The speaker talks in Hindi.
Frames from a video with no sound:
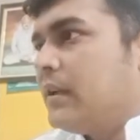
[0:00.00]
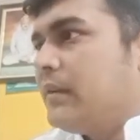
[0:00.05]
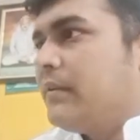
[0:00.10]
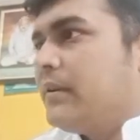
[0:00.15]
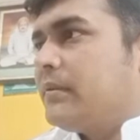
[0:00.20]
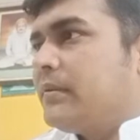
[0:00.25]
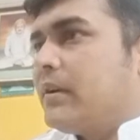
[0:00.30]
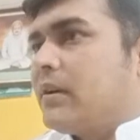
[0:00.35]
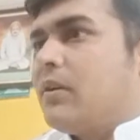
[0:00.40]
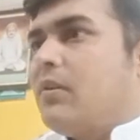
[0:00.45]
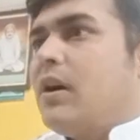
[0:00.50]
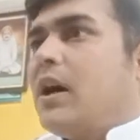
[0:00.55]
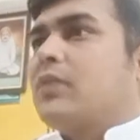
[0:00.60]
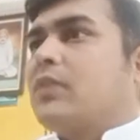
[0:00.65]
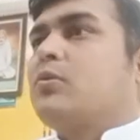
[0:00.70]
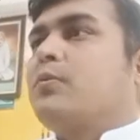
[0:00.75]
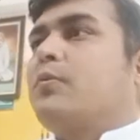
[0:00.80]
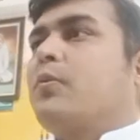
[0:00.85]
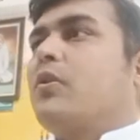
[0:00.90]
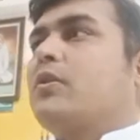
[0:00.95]
समझ में कहो
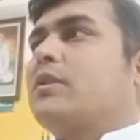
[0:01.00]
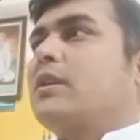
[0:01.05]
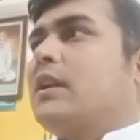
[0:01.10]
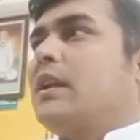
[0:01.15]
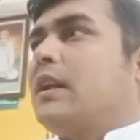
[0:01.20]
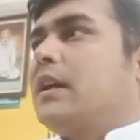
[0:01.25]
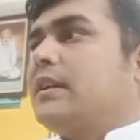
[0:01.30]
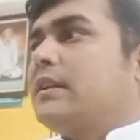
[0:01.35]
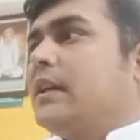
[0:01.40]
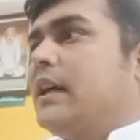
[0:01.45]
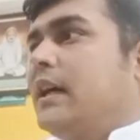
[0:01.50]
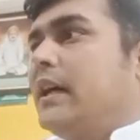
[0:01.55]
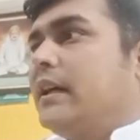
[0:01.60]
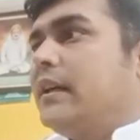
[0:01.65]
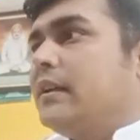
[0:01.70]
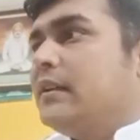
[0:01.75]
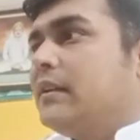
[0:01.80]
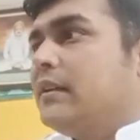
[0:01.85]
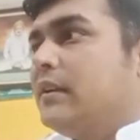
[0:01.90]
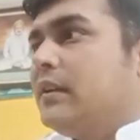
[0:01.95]
आंसू पहुँचने लग
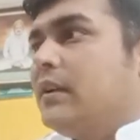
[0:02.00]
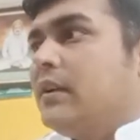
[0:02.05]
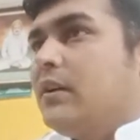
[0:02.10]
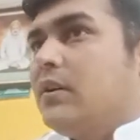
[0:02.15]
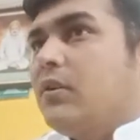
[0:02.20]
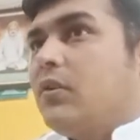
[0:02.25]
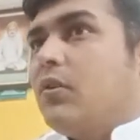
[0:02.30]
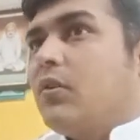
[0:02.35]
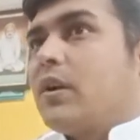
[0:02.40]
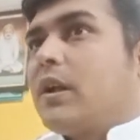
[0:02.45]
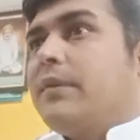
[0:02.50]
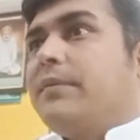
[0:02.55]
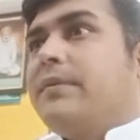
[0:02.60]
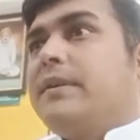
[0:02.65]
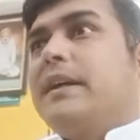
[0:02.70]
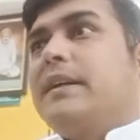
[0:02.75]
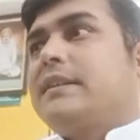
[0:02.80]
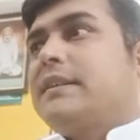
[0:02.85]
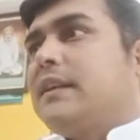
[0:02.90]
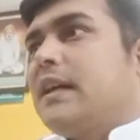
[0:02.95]
जाए और
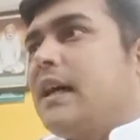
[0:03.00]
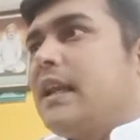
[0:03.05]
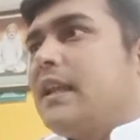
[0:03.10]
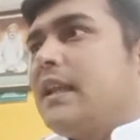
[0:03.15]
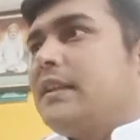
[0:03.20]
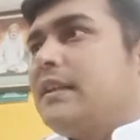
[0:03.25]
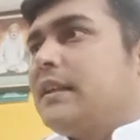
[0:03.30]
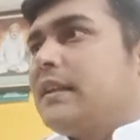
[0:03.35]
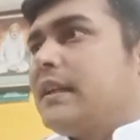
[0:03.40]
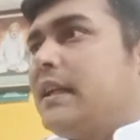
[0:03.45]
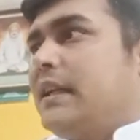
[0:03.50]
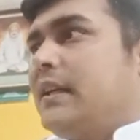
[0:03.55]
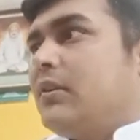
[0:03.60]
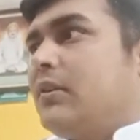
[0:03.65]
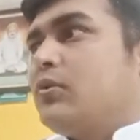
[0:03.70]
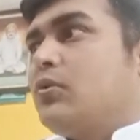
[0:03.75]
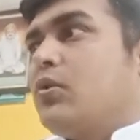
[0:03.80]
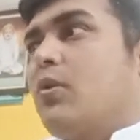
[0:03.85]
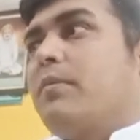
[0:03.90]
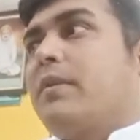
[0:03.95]
अभी ऐसी हालत दिख रही
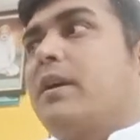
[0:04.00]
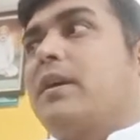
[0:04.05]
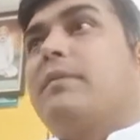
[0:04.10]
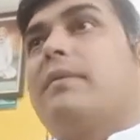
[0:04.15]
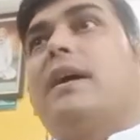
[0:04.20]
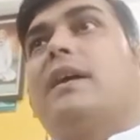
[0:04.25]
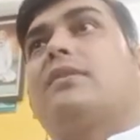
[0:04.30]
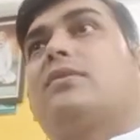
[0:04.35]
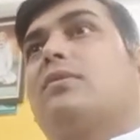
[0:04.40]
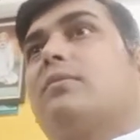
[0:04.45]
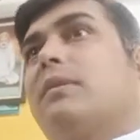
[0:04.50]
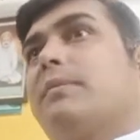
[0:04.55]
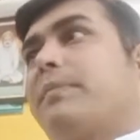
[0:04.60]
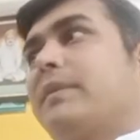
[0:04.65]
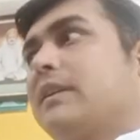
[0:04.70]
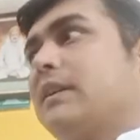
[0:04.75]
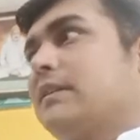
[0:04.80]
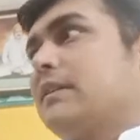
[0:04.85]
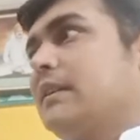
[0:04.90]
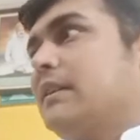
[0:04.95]
है और दो मिनट बाद तुम्हें
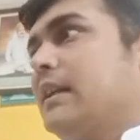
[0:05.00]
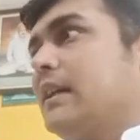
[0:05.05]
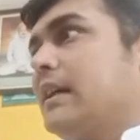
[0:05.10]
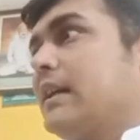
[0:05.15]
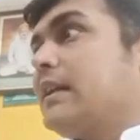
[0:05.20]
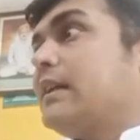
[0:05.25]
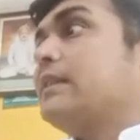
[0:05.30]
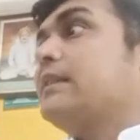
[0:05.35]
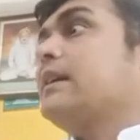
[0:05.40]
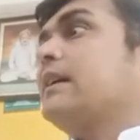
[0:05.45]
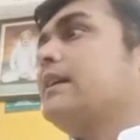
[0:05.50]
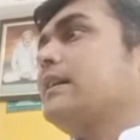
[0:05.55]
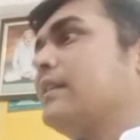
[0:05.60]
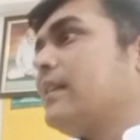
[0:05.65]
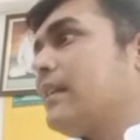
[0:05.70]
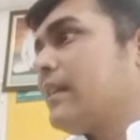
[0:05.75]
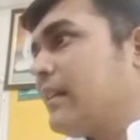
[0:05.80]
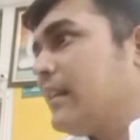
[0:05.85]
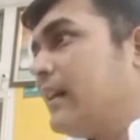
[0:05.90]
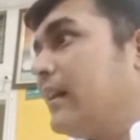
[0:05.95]
पता चल जाएगा कितना
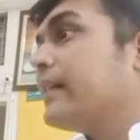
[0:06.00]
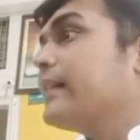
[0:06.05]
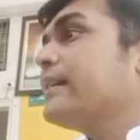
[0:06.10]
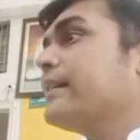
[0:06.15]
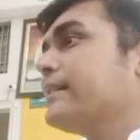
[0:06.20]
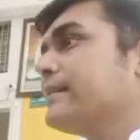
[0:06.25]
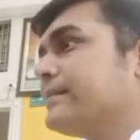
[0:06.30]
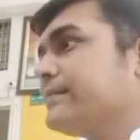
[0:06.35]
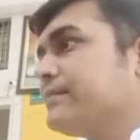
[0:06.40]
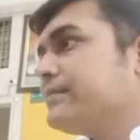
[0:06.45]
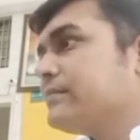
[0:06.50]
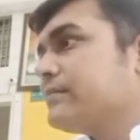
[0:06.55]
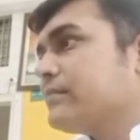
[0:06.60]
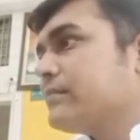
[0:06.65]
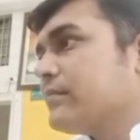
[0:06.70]
खतरनाक है